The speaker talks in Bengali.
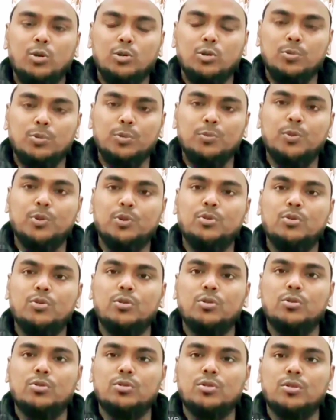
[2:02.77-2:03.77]
মানুষ
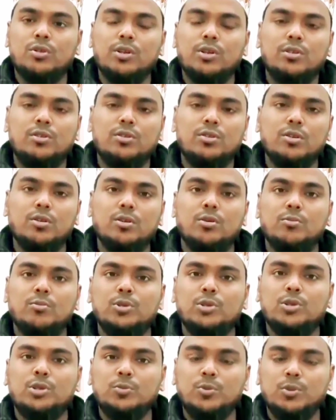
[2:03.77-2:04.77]
বিপদগ্রস্ত হয়েছিল
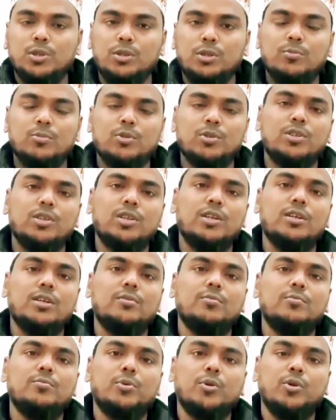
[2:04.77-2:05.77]
মুসিবতের মধ্যে
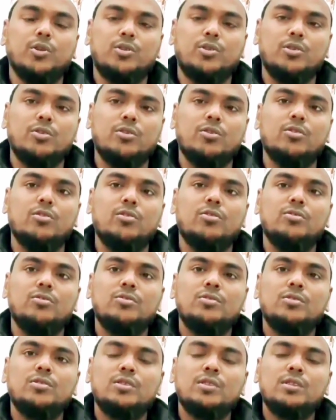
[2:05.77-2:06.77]
পড়েছিল
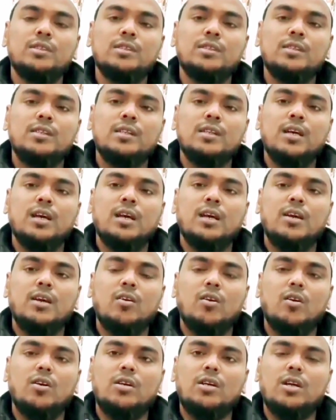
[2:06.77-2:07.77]
এই
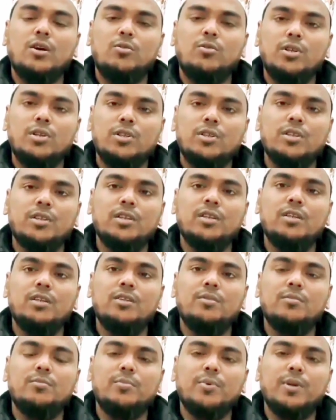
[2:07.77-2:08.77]
লকডাউনেতে
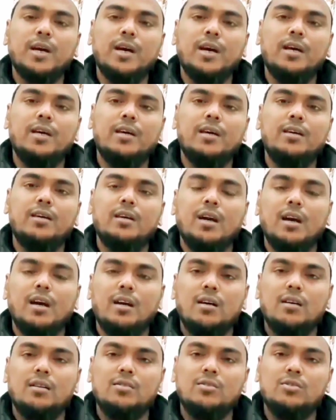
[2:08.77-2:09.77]
প্রায়
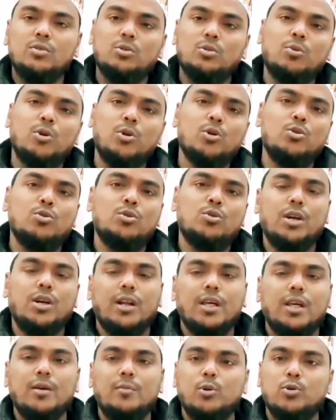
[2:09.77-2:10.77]
দু বছর
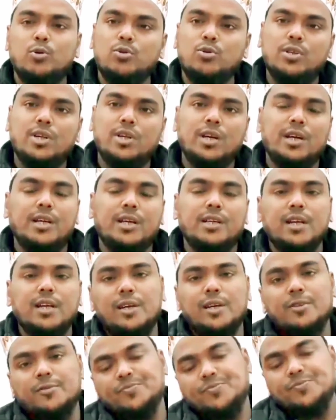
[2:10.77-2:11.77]
আড়াই বছর কেটে
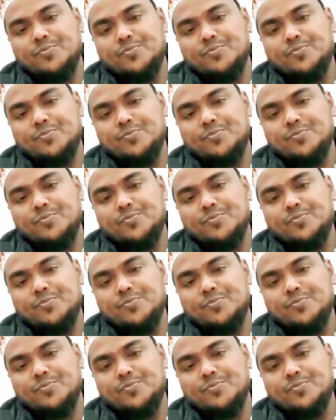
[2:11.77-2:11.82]
যায়